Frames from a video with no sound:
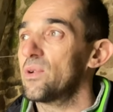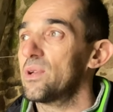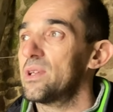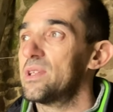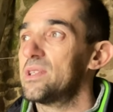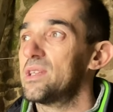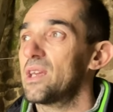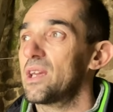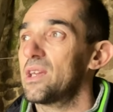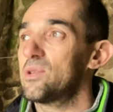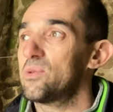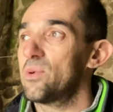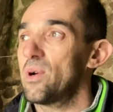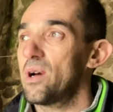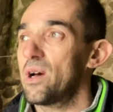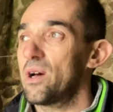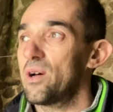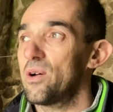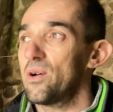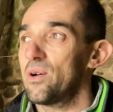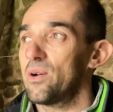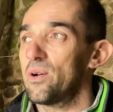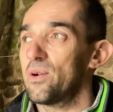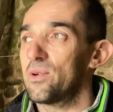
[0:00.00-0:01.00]
les territoires
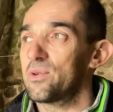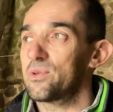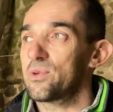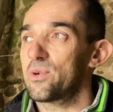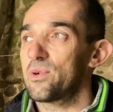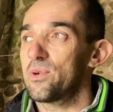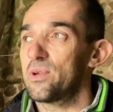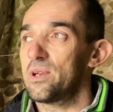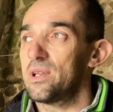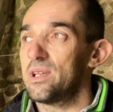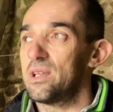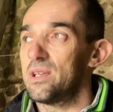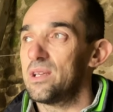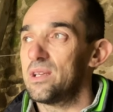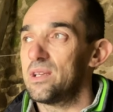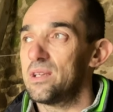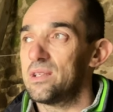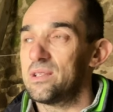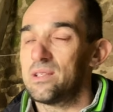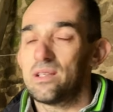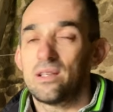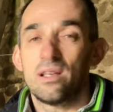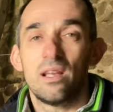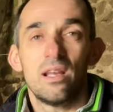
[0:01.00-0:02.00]
entre
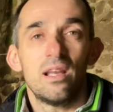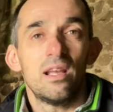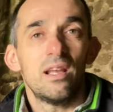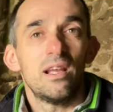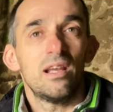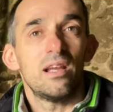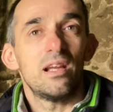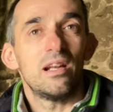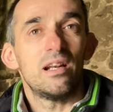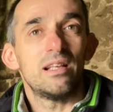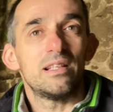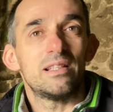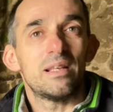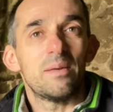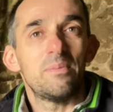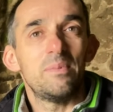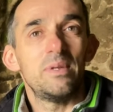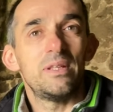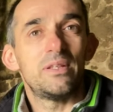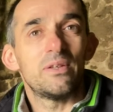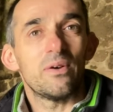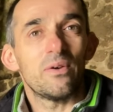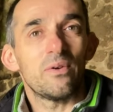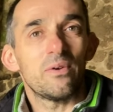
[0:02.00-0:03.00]
les,
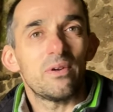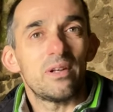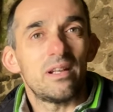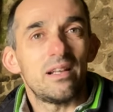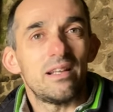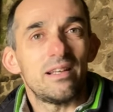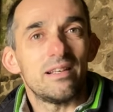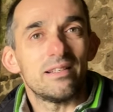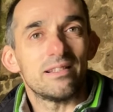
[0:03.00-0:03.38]
habitants et les